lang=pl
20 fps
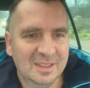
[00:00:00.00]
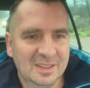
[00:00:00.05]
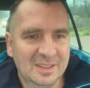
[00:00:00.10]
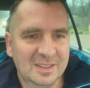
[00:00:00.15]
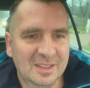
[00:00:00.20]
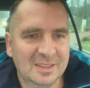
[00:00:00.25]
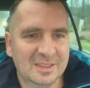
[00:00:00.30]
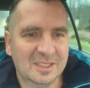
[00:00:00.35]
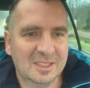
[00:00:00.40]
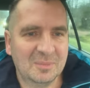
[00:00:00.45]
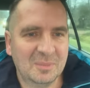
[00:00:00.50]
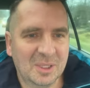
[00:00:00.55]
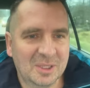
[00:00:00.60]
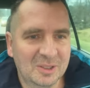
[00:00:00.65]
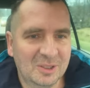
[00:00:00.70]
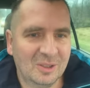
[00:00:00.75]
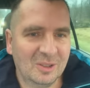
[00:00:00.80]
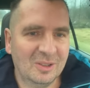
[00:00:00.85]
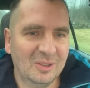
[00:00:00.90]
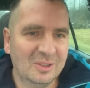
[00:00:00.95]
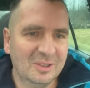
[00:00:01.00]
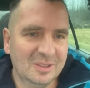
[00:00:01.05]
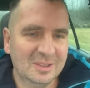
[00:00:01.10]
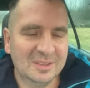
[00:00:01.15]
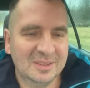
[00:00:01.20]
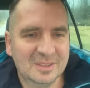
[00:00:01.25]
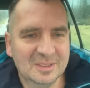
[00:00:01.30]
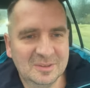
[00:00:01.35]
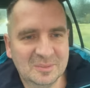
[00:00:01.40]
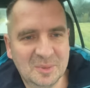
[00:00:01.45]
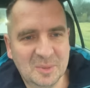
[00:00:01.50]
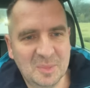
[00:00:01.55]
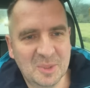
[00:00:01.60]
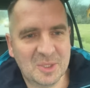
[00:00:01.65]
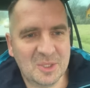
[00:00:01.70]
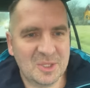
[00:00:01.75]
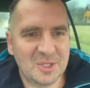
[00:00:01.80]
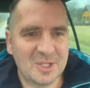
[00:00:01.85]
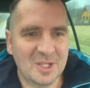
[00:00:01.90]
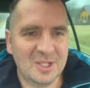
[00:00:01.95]
jest chyba to, by
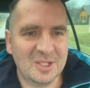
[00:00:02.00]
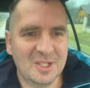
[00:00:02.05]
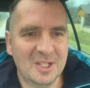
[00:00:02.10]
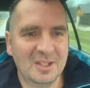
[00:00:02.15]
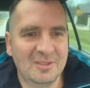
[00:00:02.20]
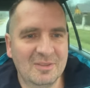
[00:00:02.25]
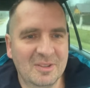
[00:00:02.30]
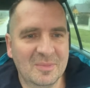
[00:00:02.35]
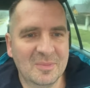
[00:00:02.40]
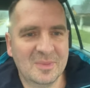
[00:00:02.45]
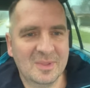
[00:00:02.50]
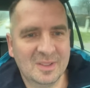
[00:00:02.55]
być szczęśliwym.